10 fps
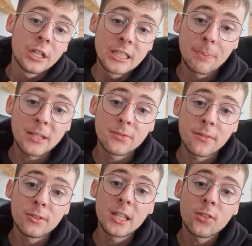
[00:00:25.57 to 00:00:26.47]
Je sais pas si vous
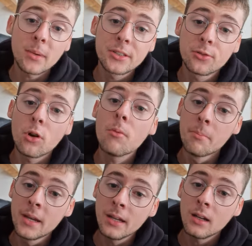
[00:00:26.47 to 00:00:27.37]
avez vu les informations,
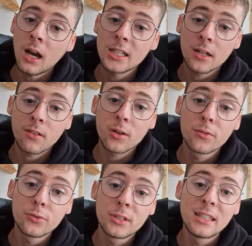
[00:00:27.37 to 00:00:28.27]
mais à chaque fois que
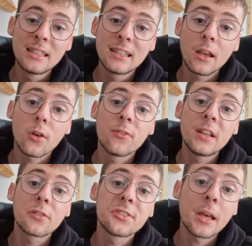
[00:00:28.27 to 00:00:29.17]
vous utilisez un
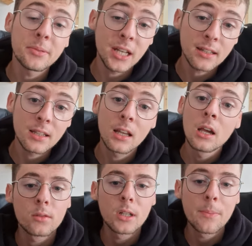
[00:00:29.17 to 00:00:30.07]
filtre Snapchat,
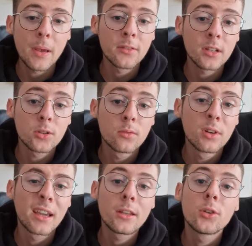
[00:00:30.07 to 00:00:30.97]
les personnages que vous
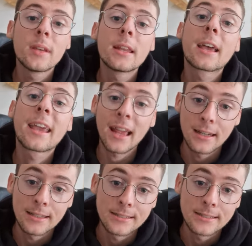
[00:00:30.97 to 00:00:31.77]
créez deviennent réels.